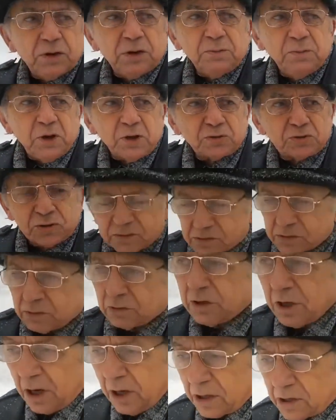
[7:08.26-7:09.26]

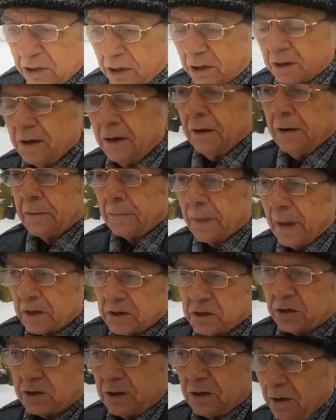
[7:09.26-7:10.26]
имеющегося. Третье.
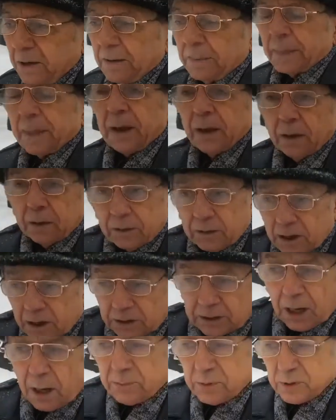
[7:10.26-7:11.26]
Значит,
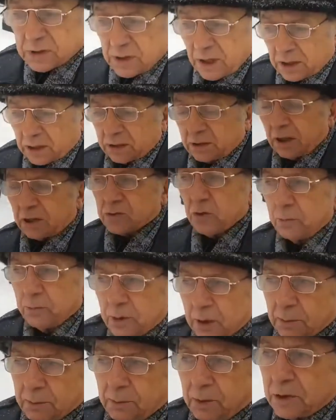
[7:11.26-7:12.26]
это обязательно должно
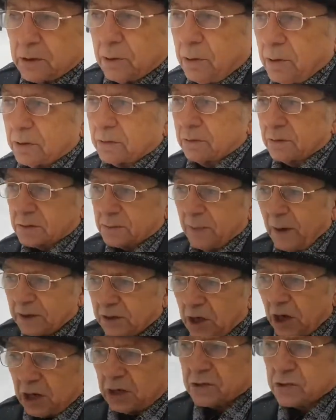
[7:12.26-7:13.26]
было быть.
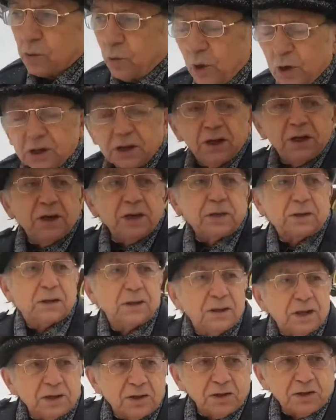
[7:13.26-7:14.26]
Смотрели, сколько лет
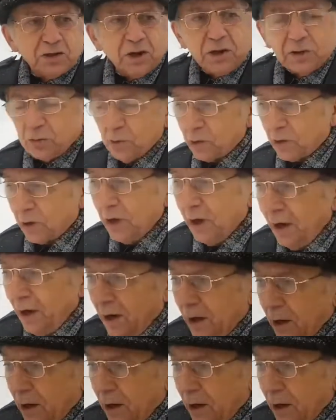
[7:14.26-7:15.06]
ты на этой территории